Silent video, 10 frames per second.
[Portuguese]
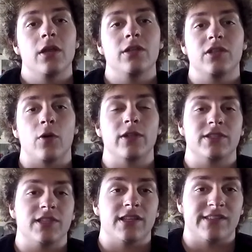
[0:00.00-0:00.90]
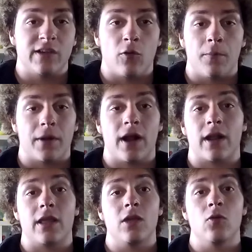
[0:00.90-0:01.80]
estão interessados em
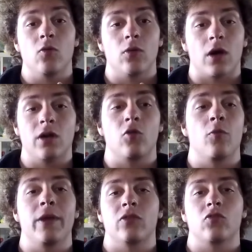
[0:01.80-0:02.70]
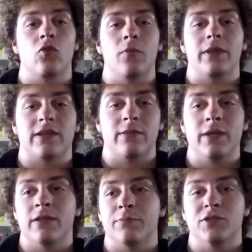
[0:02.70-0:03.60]
comprar, eu recomendo
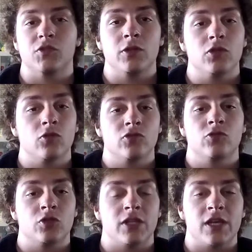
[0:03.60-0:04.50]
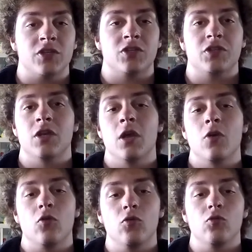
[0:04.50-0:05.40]
completamente, passou em todos os testes.
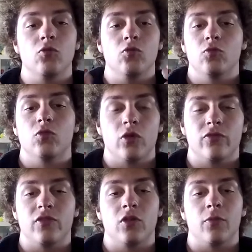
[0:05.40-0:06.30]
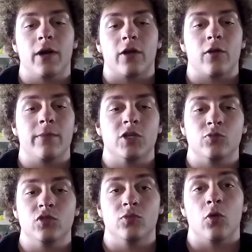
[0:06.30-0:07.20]
O Rode Video Micro é mesmo
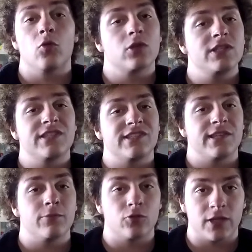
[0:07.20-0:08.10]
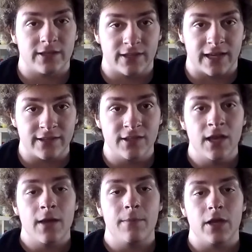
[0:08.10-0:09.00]
muito bom. Utilizem sempre o Dead Cat
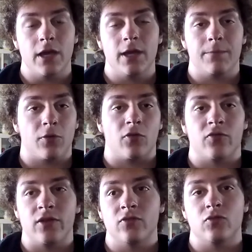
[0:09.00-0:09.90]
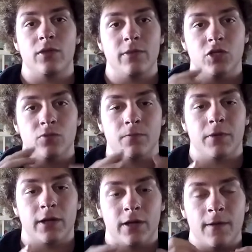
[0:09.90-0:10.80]
eh, para o vento e mesmo
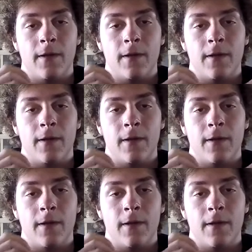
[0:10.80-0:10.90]
para